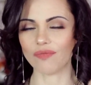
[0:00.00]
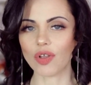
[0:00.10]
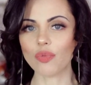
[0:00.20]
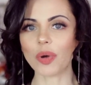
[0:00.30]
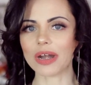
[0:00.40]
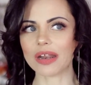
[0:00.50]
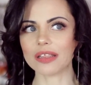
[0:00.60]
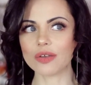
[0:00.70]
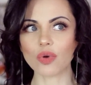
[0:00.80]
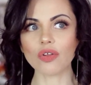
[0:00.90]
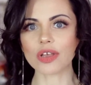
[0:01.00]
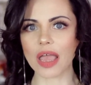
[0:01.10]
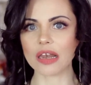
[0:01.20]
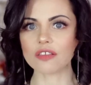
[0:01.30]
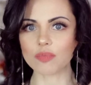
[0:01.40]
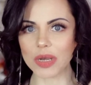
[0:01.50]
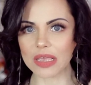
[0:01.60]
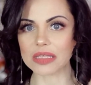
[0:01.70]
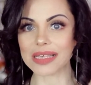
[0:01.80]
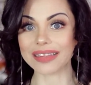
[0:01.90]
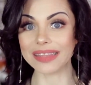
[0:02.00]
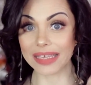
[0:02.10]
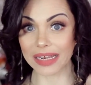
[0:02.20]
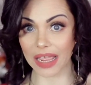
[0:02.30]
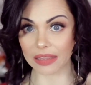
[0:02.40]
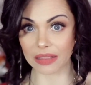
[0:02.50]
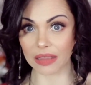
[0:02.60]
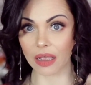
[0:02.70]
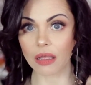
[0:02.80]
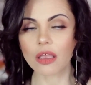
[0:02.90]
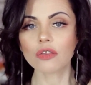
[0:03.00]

voglio parlare di quello che è l'esperienza diretta